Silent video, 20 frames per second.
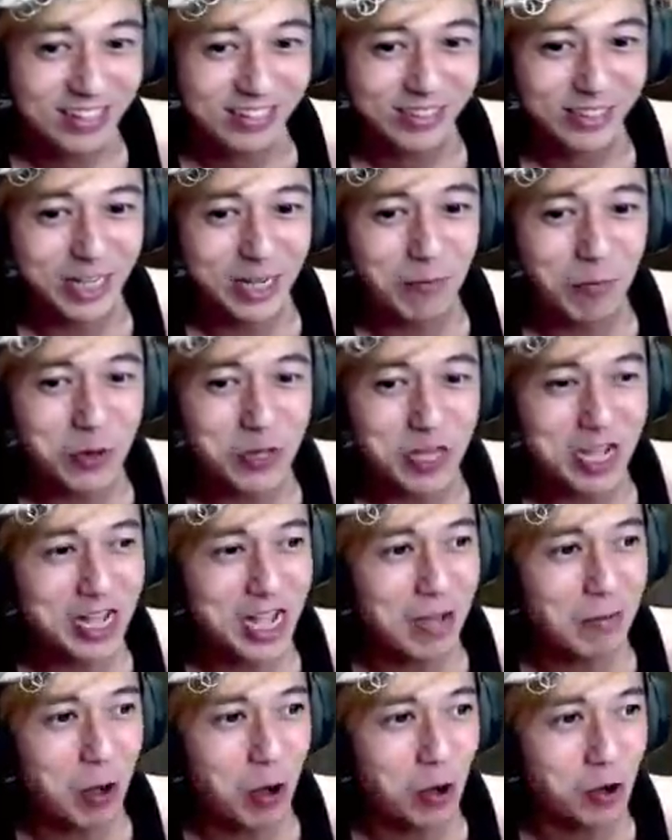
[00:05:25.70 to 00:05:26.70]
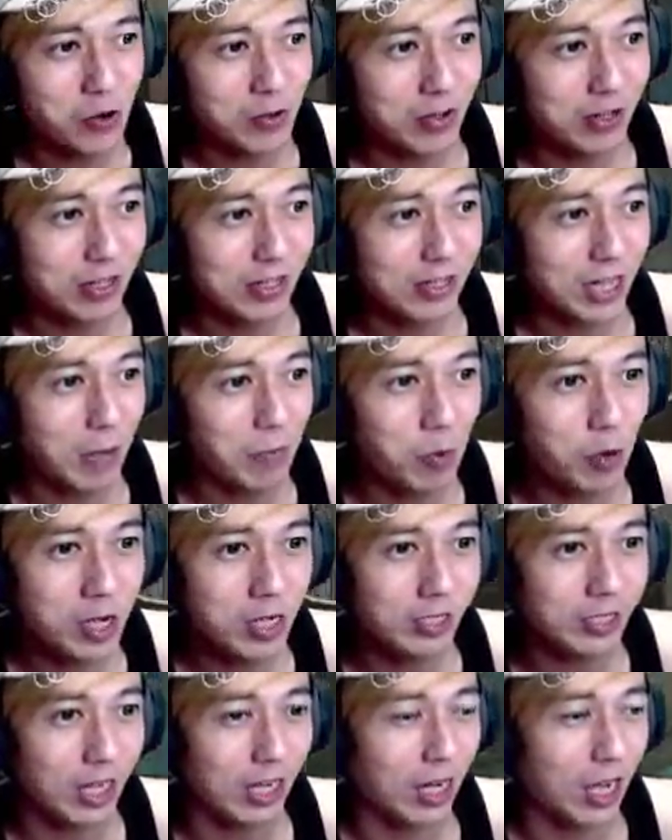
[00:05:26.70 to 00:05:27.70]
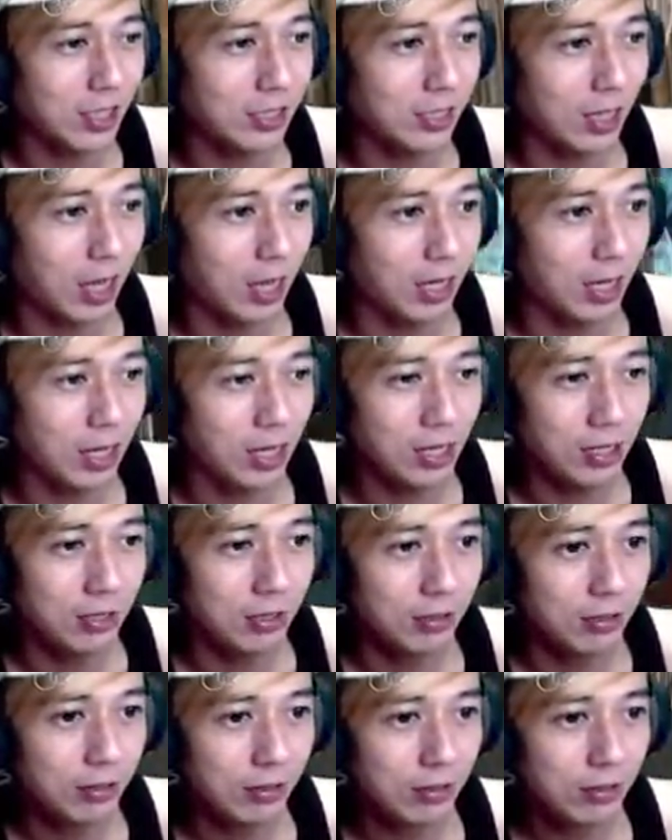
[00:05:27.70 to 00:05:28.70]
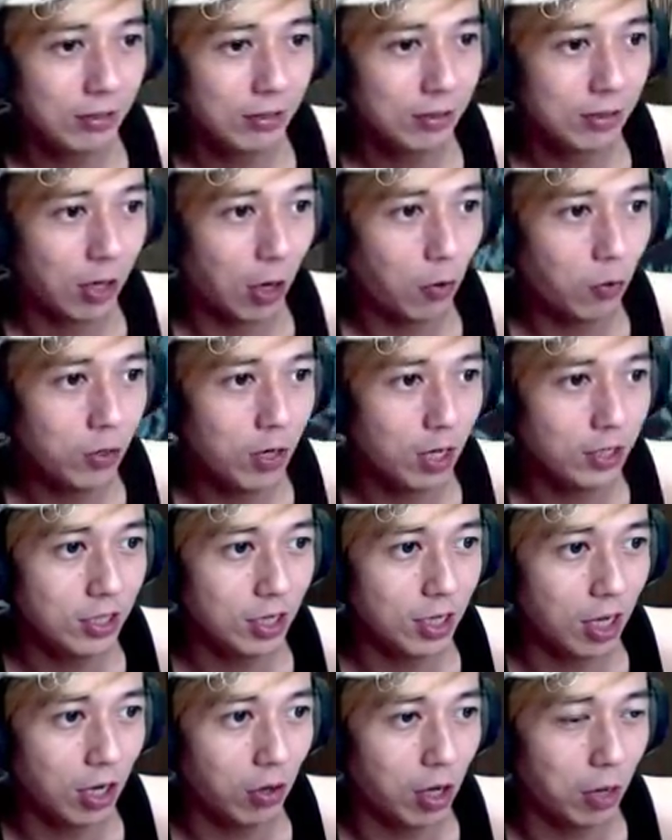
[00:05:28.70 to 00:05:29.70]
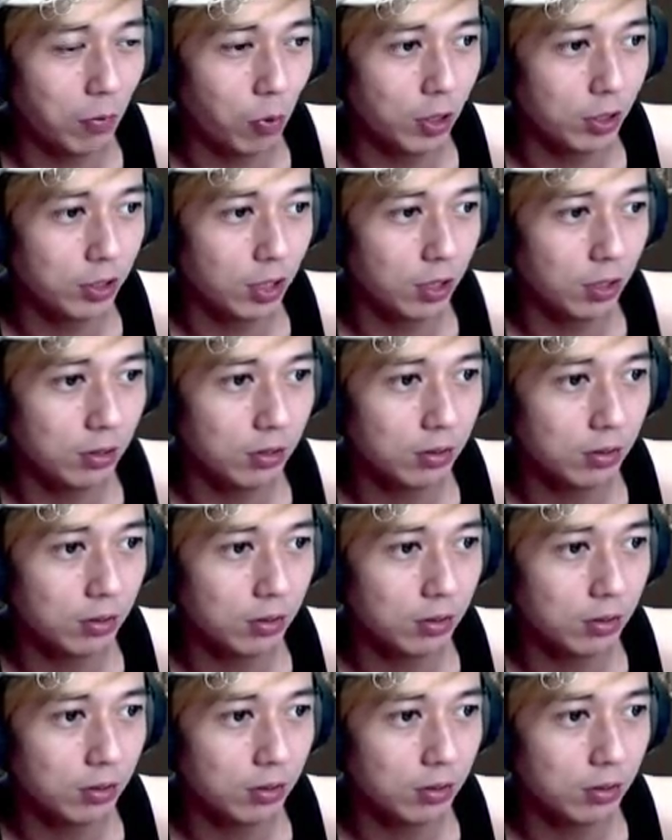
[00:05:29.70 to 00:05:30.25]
si ibunya nggak mau nggak mau ngejar guys, aneh. Ya udah aja kalau nggak mau ngejar.